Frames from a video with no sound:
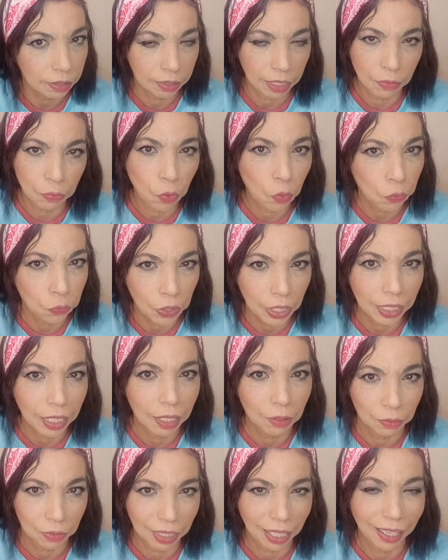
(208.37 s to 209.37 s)
devolver
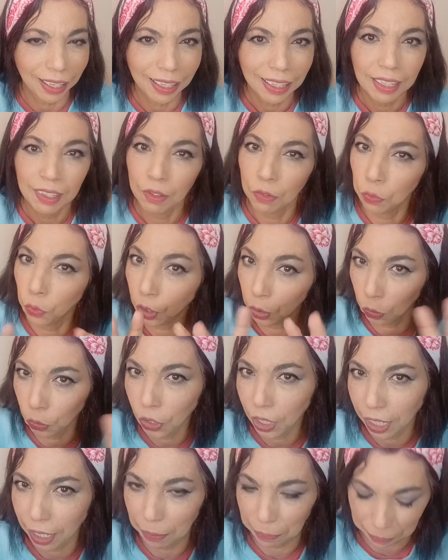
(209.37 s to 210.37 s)
não, tá? Vou
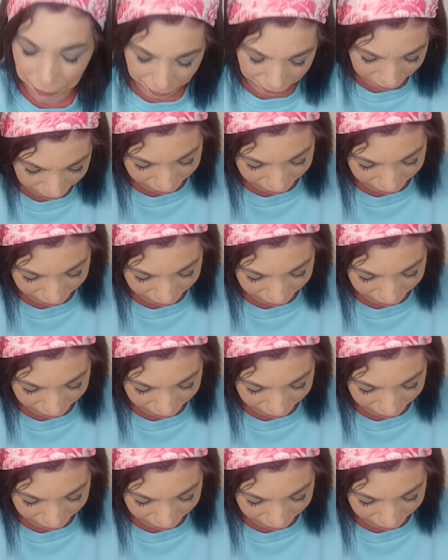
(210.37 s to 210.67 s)
adorar.